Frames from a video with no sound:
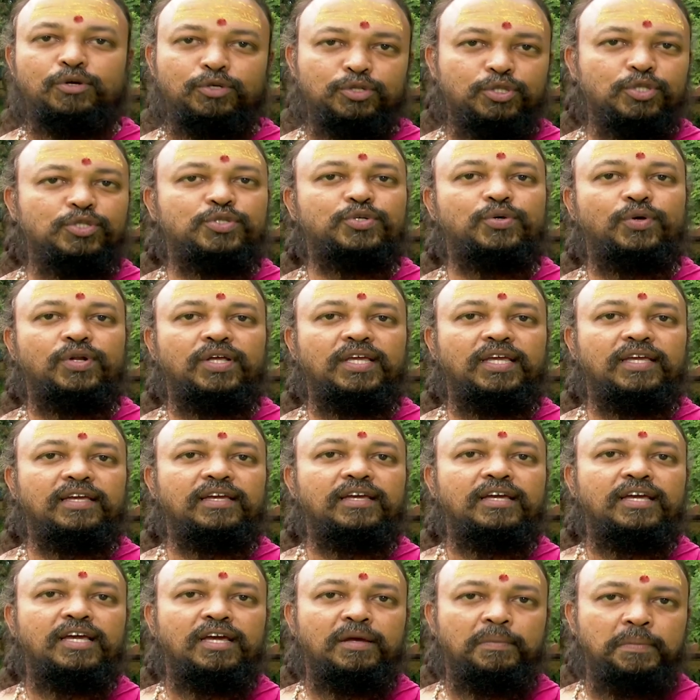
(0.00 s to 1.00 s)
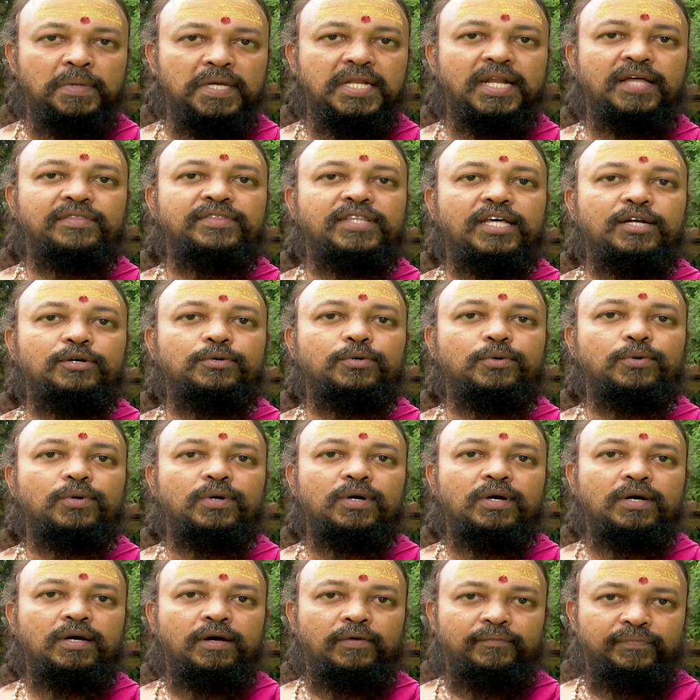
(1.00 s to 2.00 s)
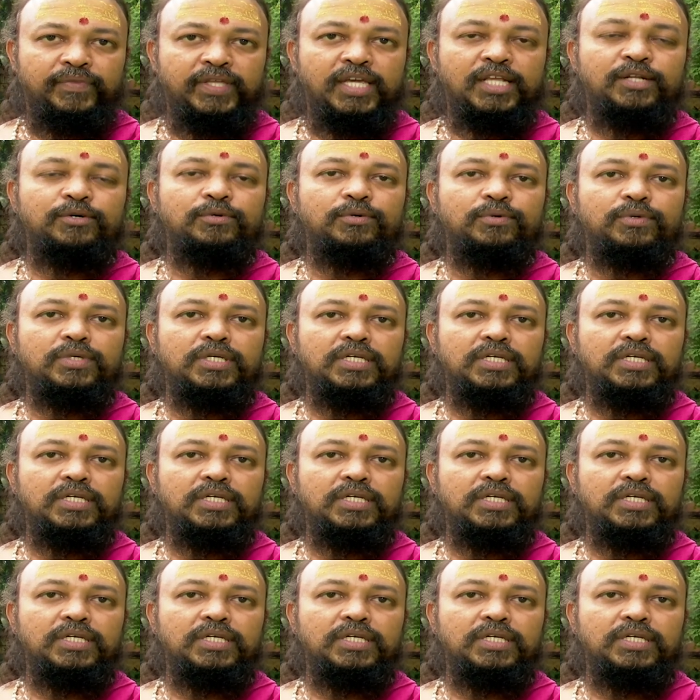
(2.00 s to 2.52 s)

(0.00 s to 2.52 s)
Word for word: గుర్తుంచుకొని మీరందరూ నేను